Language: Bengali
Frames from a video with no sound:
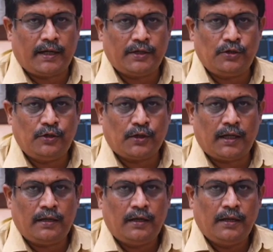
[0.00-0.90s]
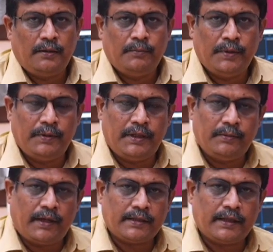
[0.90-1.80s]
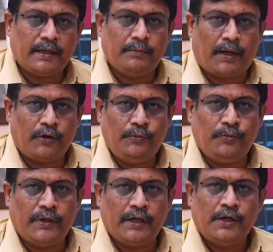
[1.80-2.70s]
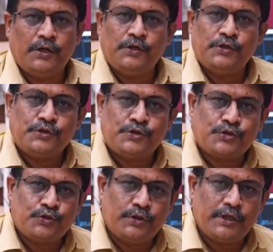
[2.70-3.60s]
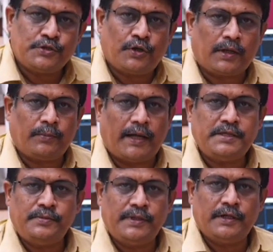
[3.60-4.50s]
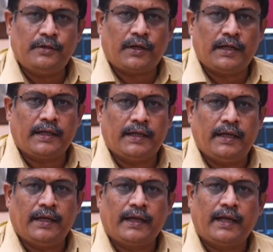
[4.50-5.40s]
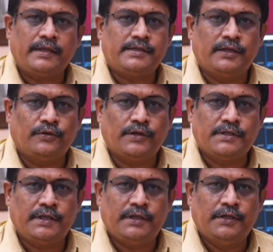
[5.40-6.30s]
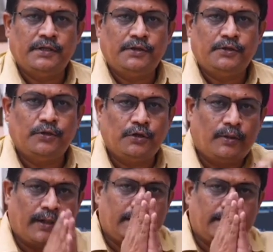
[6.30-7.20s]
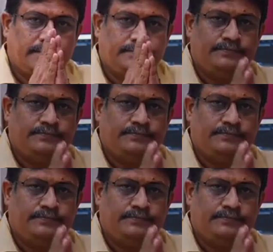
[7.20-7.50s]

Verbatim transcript: বাহান্নর লোকাল বিবিডিবাগ থেকে বারুইপুরে সন্ধ্যে ছটা বাইশ মিনিটের লোকালকে ক্যান্সেল করেছি ধন্যবাদ